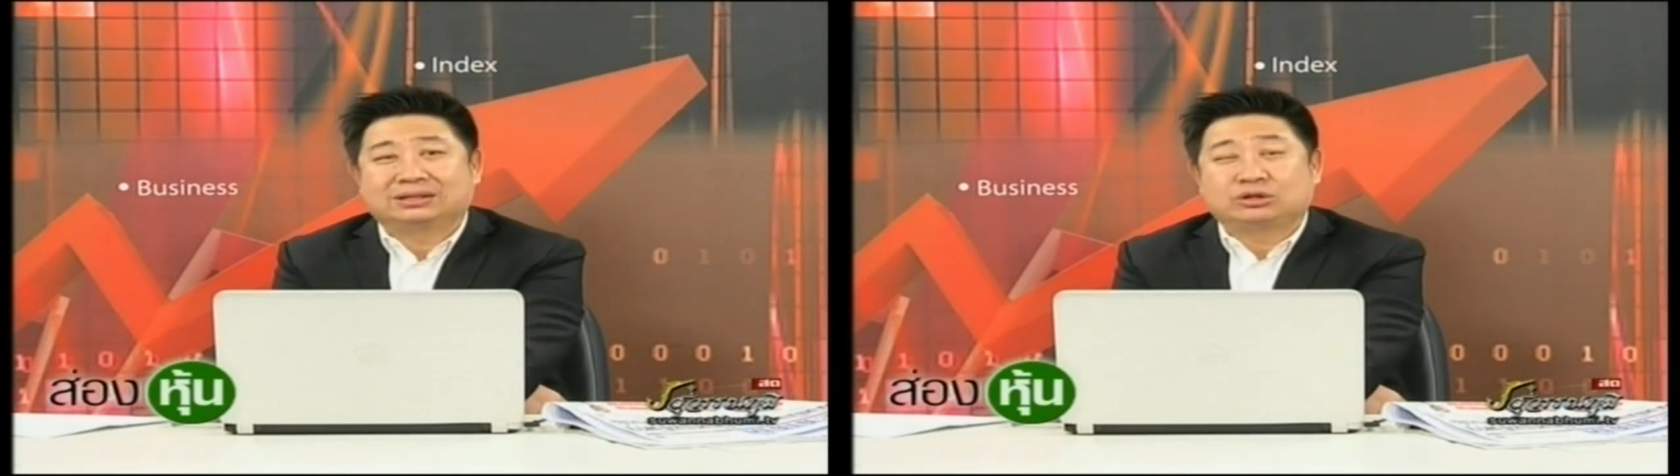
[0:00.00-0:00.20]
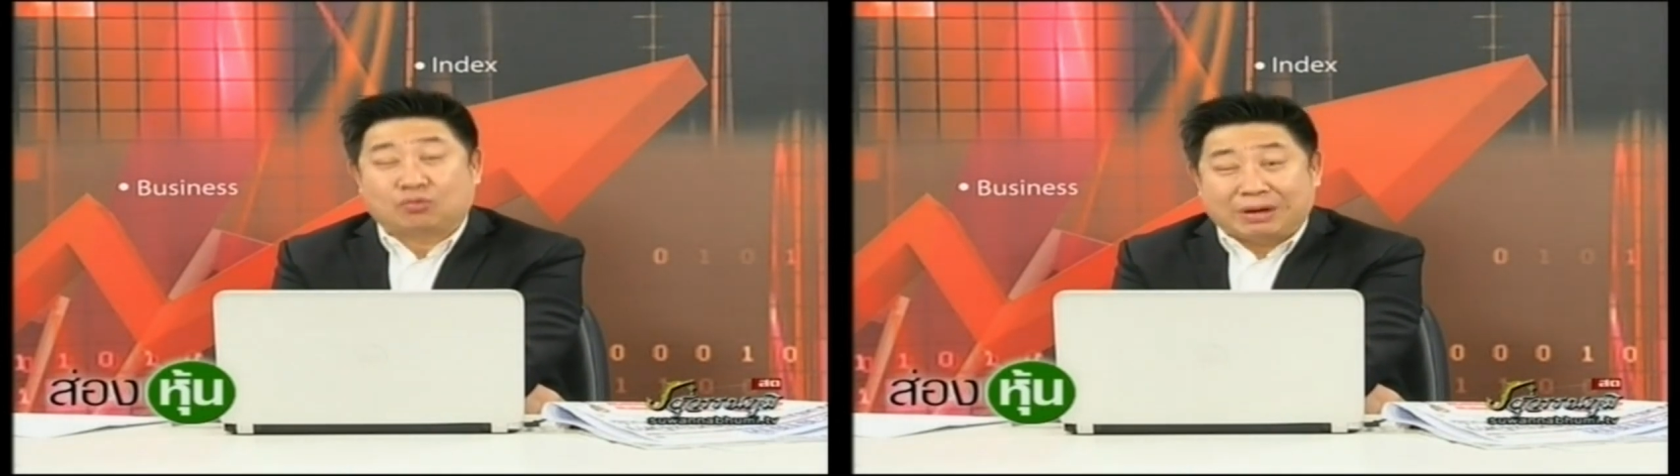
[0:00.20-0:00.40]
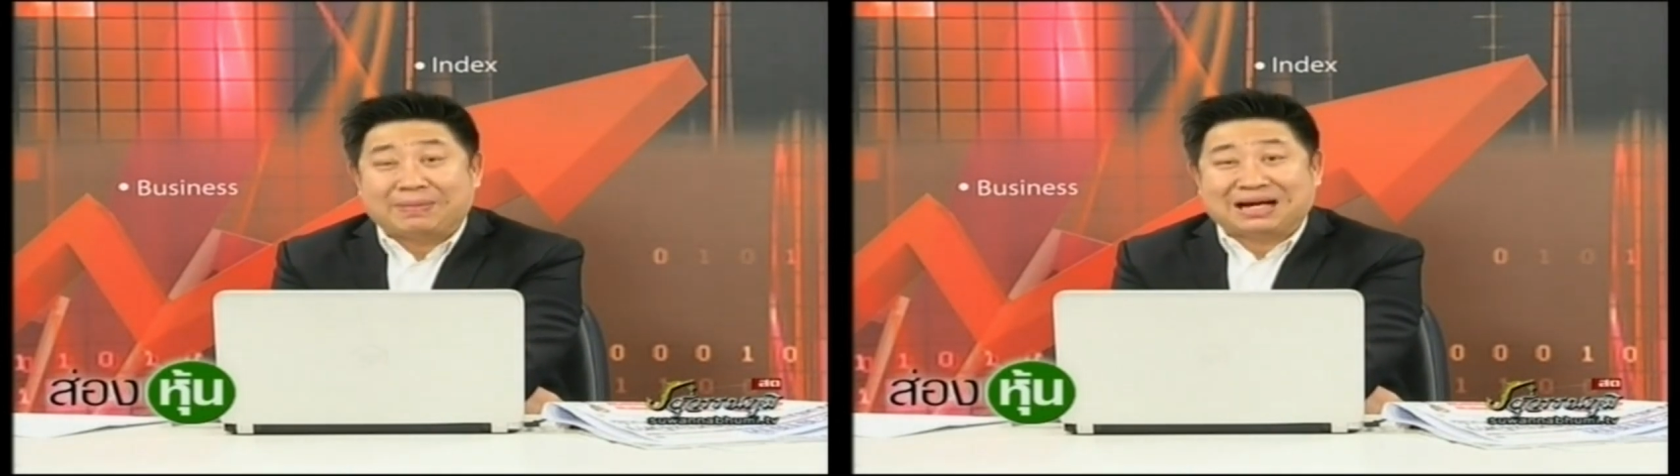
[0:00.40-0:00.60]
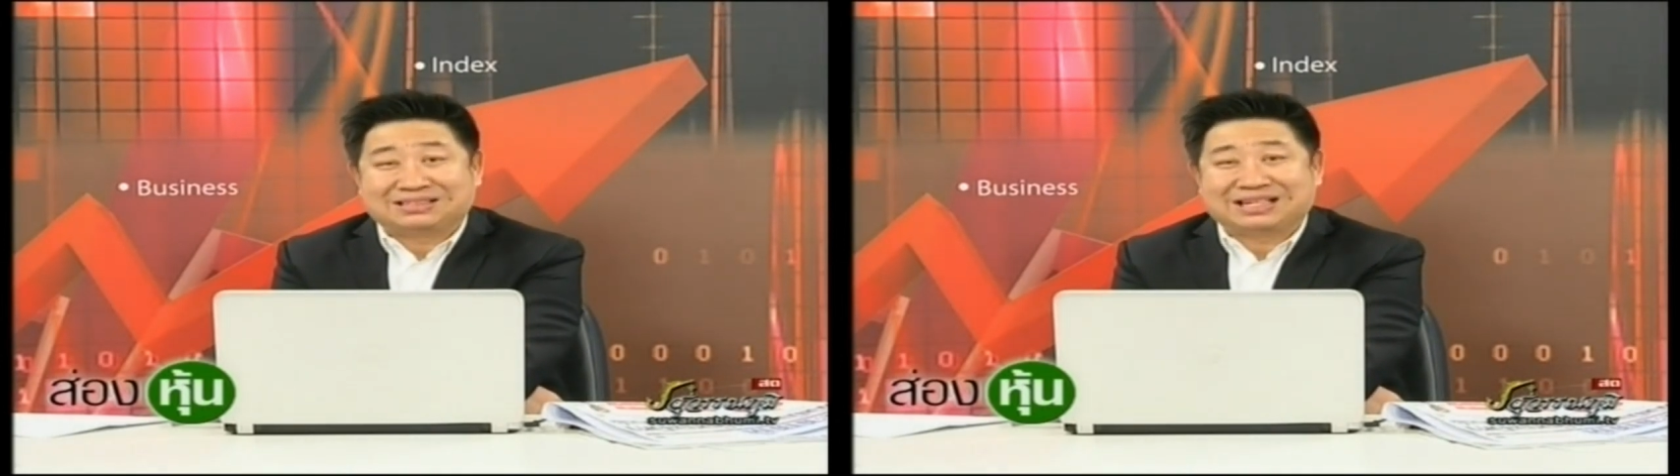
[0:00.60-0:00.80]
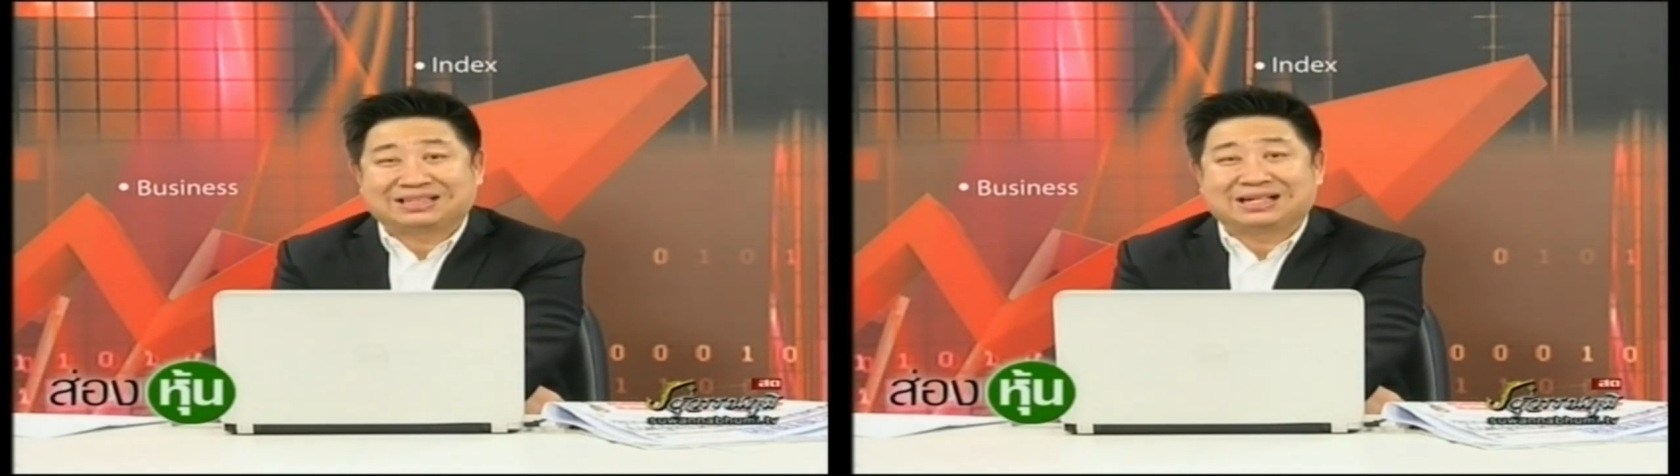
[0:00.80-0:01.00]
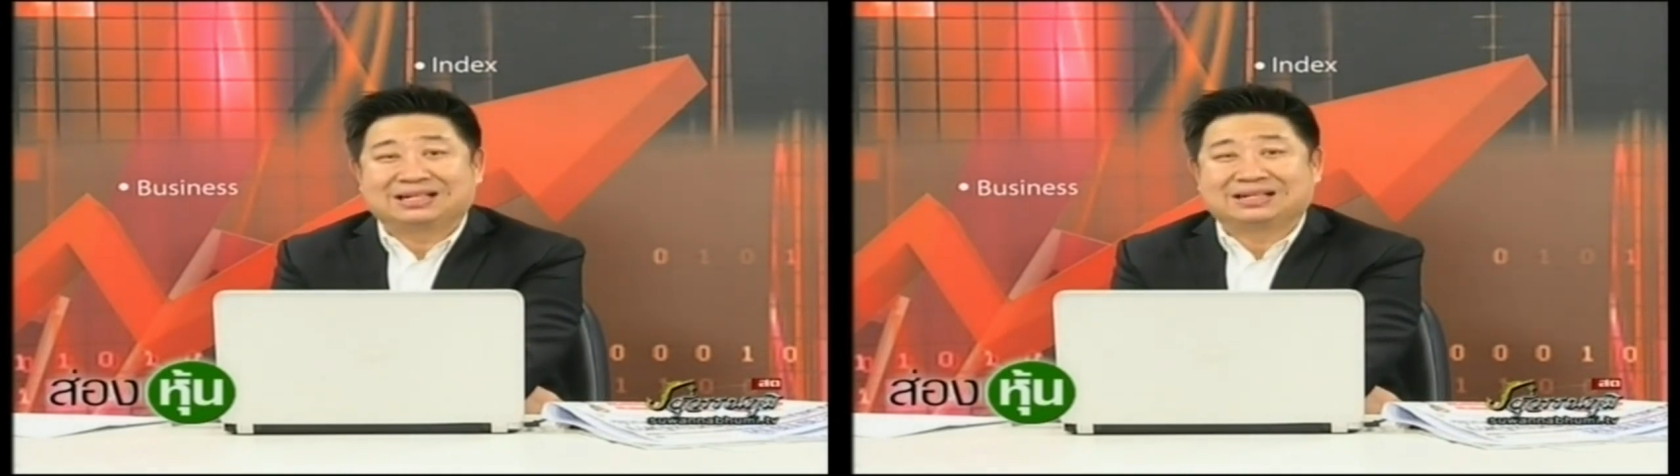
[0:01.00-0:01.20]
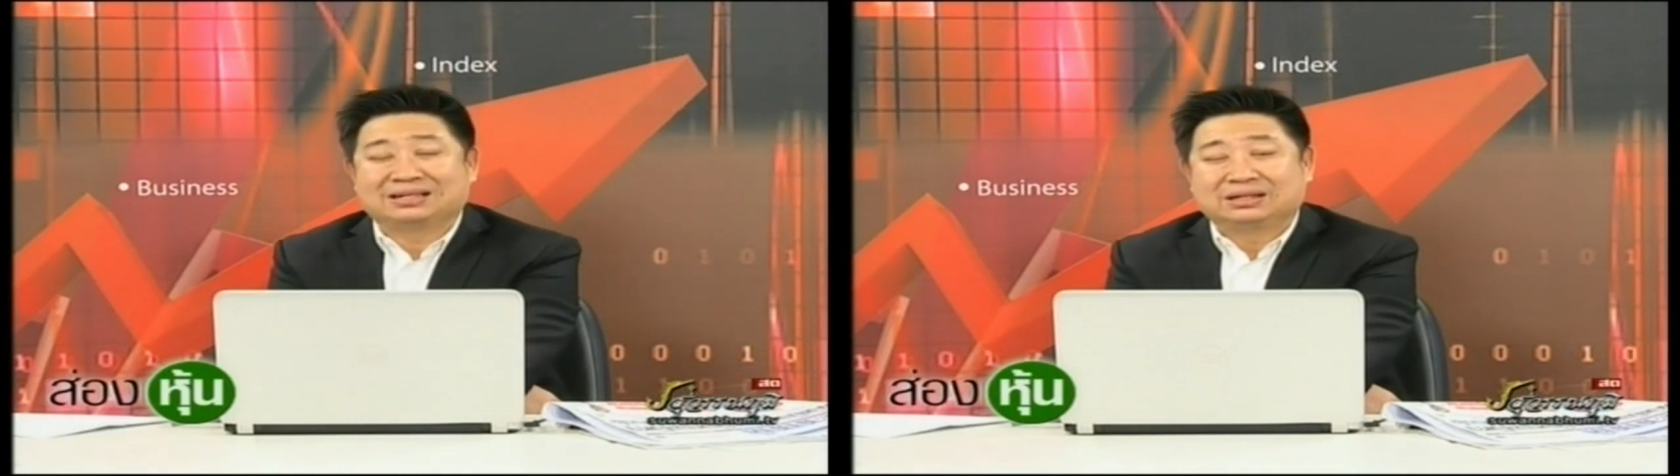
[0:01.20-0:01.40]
อยกเว้นบางเซกเตอร์